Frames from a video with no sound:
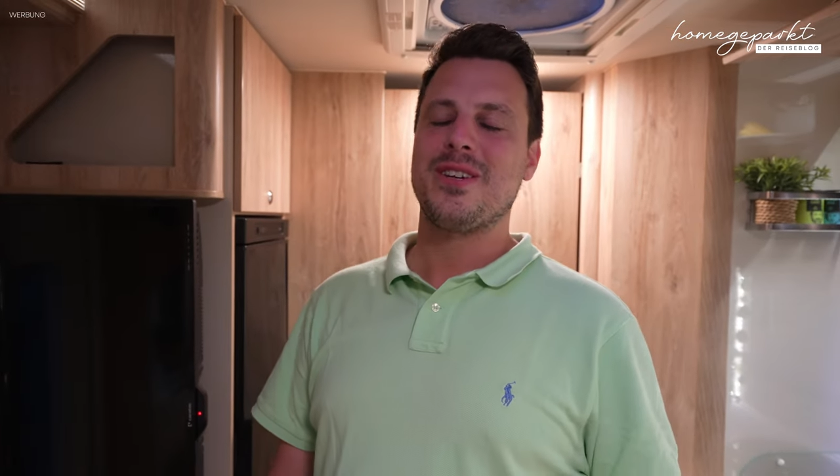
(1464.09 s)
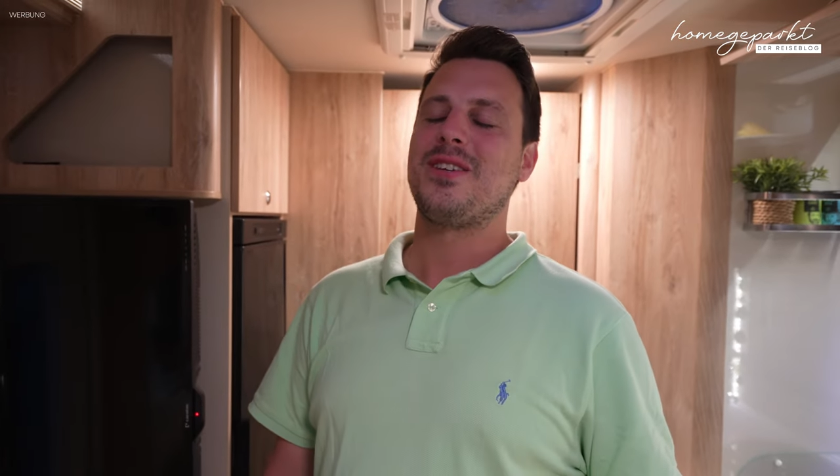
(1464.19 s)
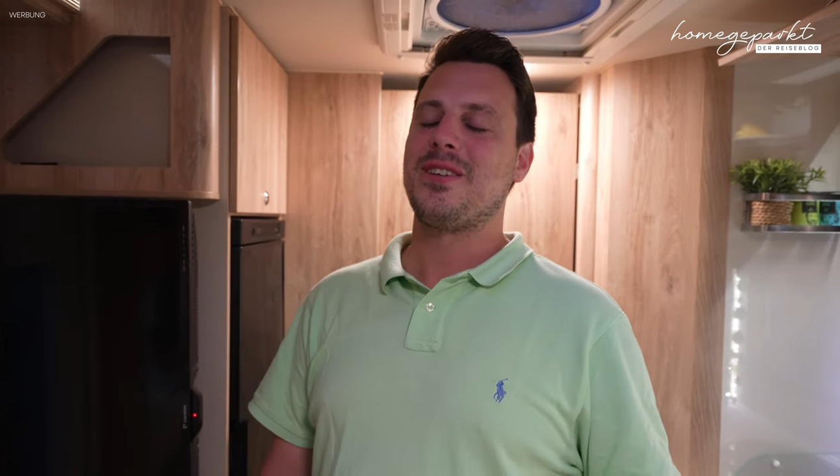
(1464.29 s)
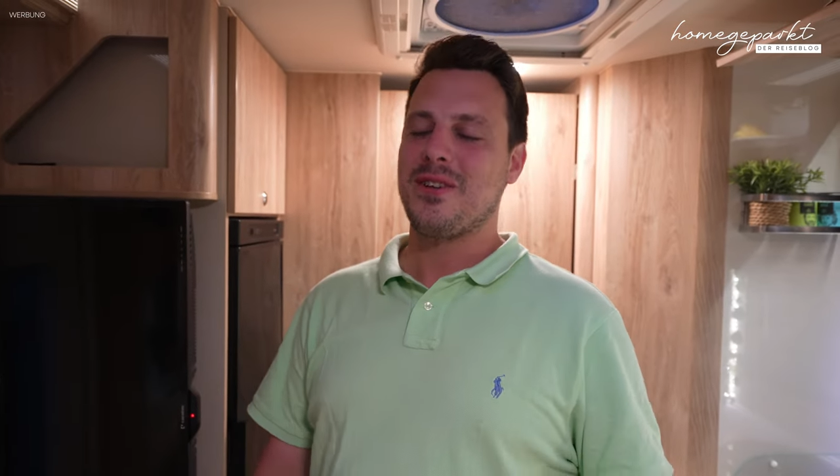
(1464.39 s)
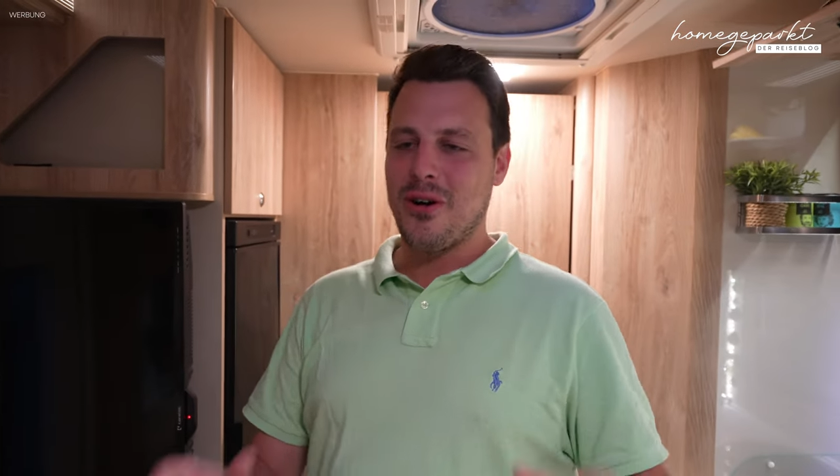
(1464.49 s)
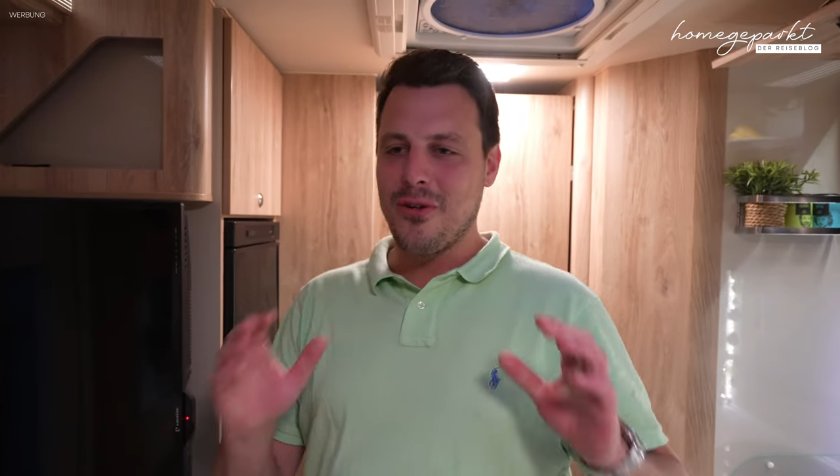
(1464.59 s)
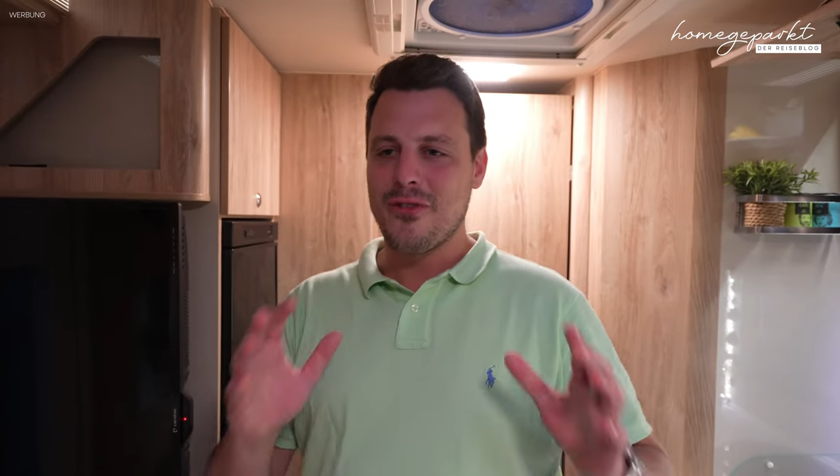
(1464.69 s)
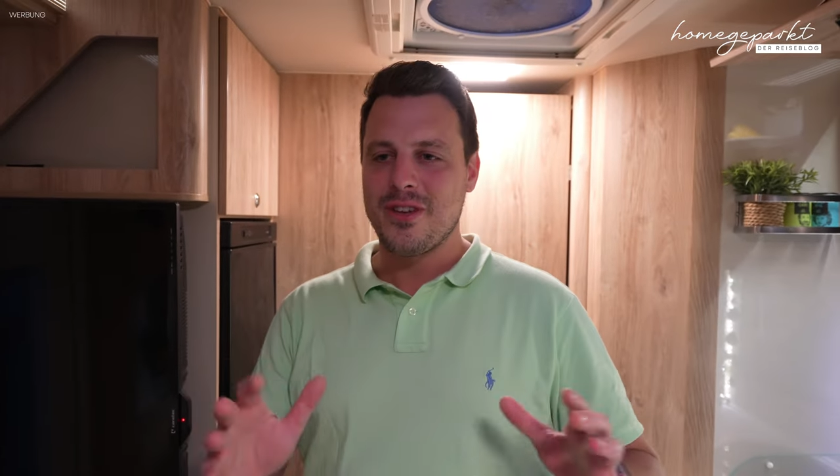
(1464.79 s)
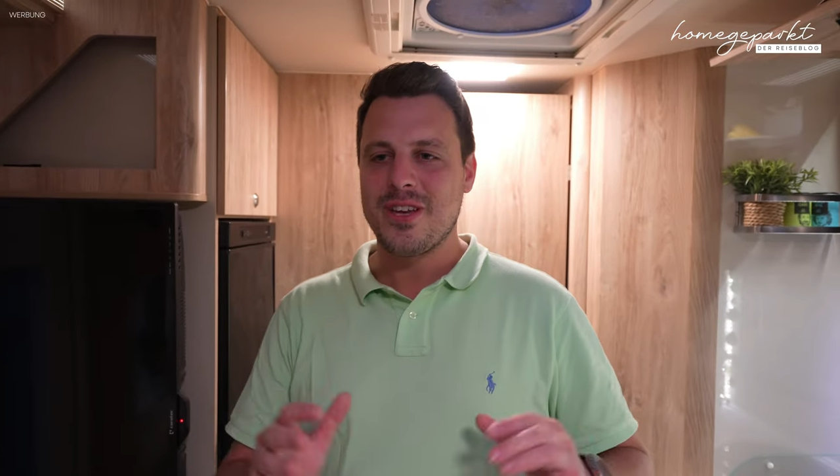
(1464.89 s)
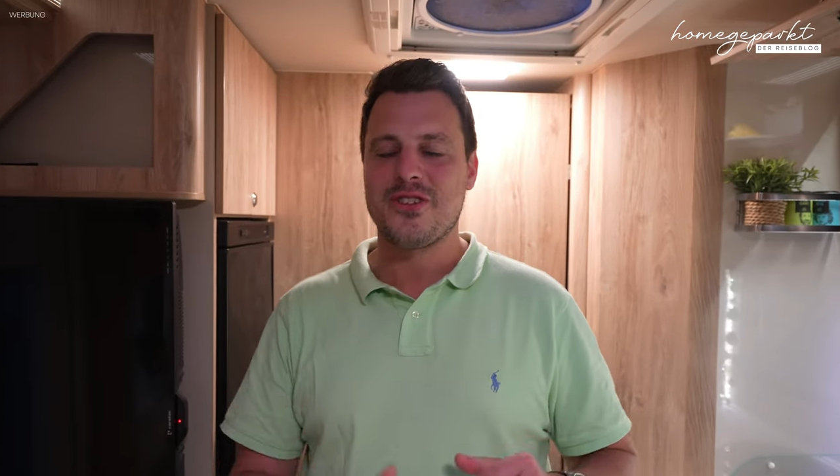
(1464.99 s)
Ich
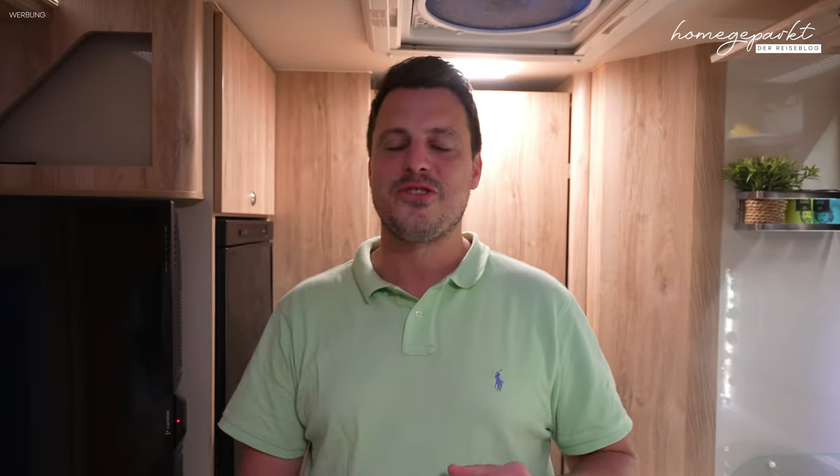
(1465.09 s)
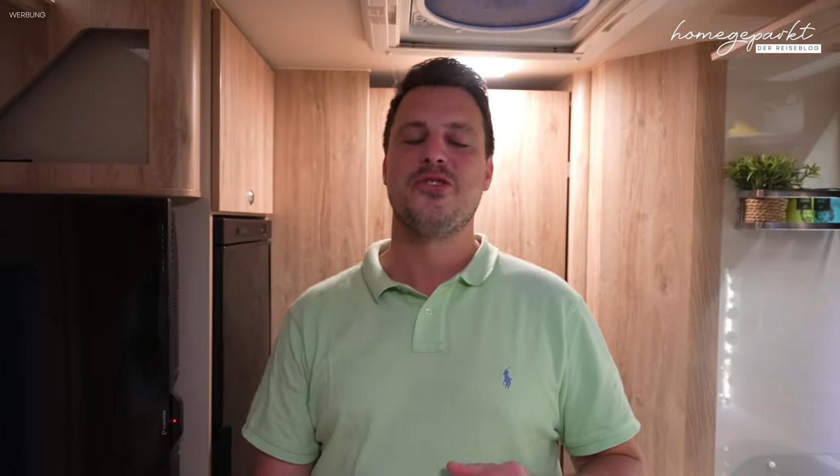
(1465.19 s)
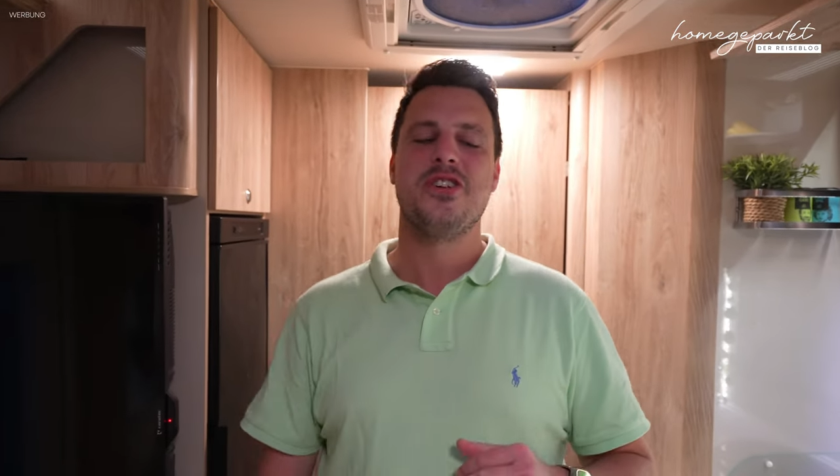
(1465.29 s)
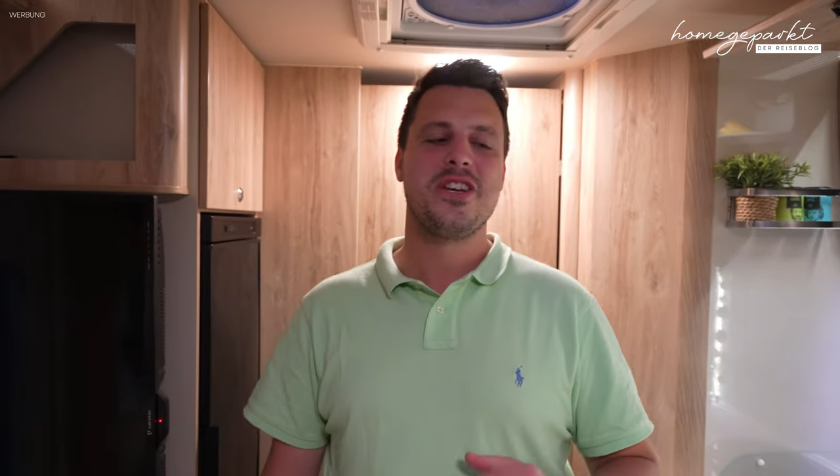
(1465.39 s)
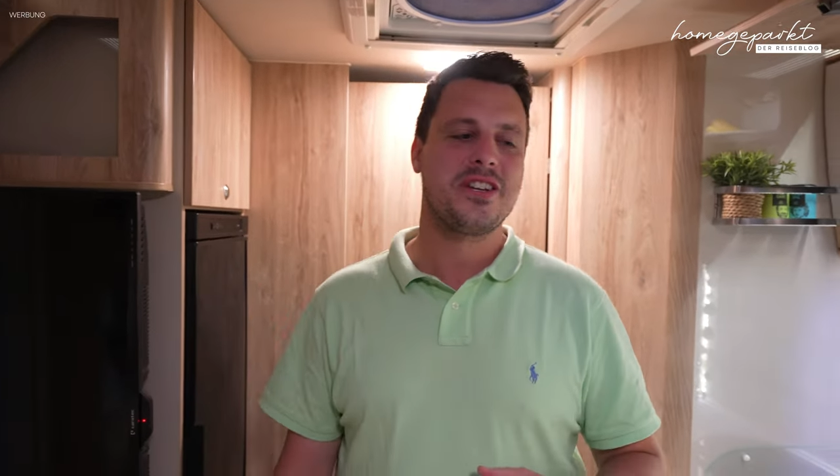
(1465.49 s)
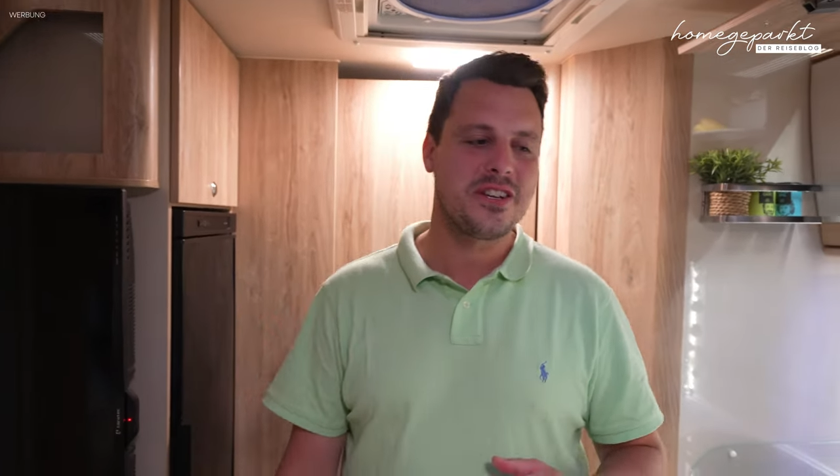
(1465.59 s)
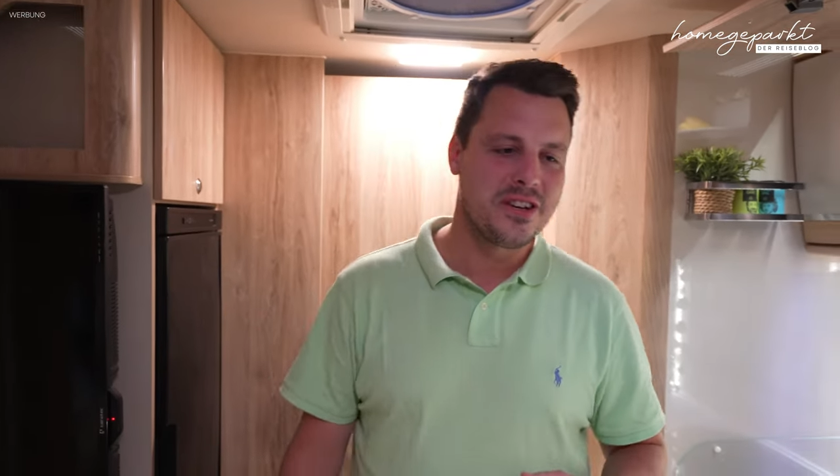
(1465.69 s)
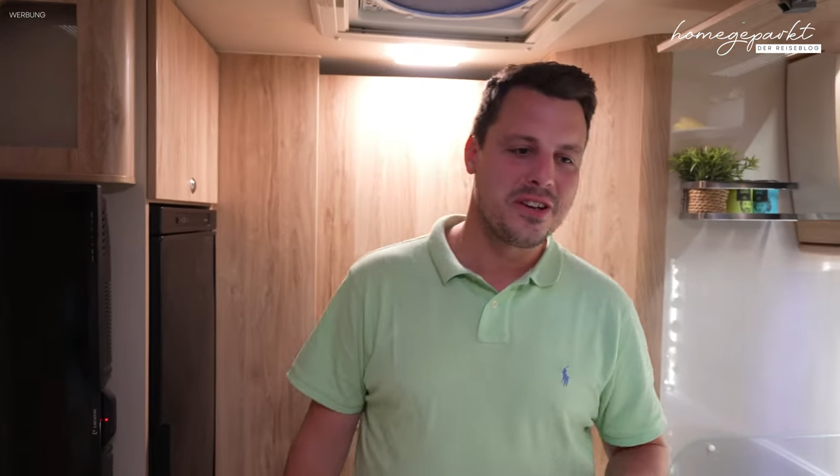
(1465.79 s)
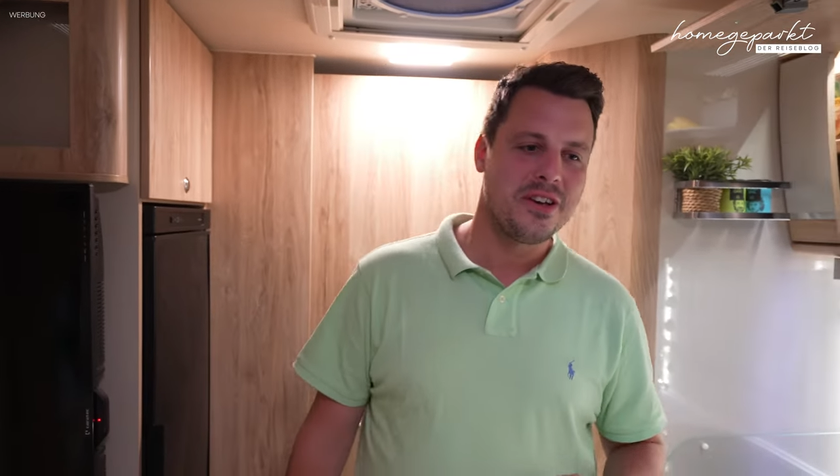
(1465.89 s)
hoffe, ihr entschuldigt